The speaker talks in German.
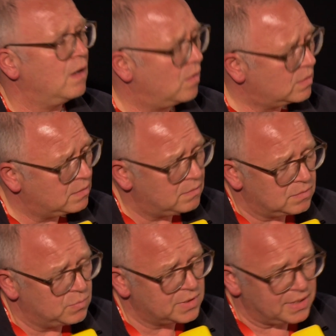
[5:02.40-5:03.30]
auch,
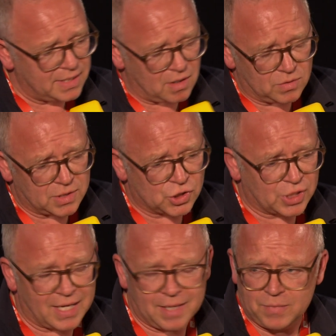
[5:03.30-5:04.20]
das musste jeder auch
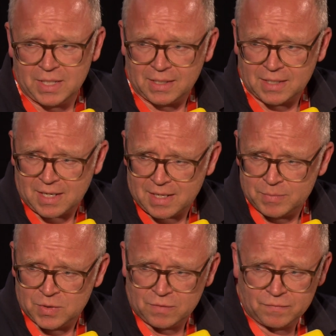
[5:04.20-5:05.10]
unterschreiben, der da
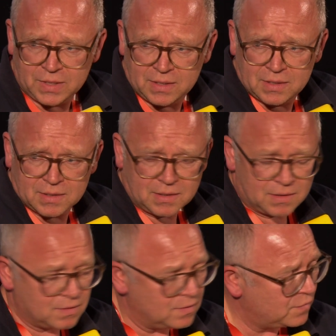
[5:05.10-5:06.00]
kam, irgendwie äh,
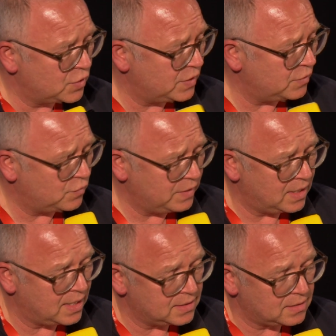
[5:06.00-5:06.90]
eine
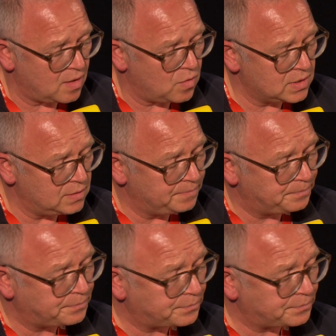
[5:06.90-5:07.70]
Verschwiegenheitsklausel.